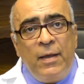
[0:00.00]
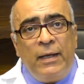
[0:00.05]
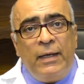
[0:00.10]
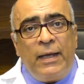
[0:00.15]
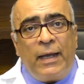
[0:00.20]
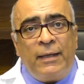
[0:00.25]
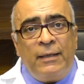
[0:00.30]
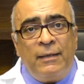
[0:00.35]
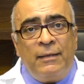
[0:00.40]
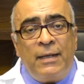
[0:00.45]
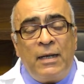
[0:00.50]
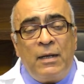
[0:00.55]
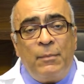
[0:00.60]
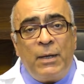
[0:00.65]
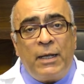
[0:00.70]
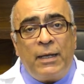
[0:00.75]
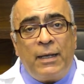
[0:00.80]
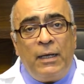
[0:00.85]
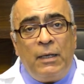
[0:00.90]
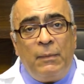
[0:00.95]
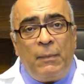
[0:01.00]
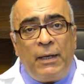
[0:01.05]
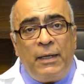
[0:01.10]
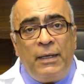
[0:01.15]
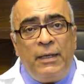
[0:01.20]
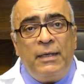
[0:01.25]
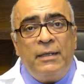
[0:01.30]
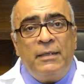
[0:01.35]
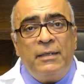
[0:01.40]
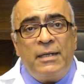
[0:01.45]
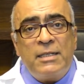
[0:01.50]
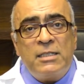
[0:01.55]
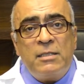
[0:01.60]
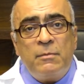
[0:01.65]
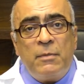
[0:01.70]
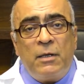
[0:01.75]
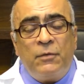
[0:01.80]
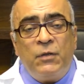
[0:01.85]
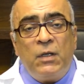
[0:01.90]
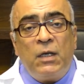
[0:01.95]
لكن اللي انا بتكلم عليه ان لازم
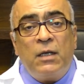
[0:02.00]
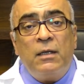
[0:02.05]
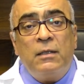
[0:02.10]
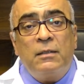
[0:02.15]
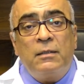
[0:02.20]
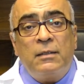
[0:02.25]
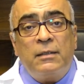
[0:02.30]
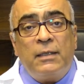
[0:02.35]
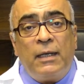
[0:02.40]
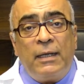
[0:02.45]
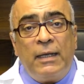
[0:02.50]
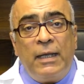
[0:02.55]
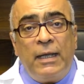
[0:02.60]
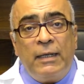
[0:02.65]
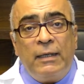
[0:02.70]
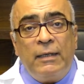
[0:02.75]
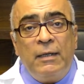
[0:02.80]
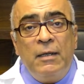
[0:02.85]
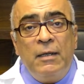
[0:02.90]
يبقى في خطه علاج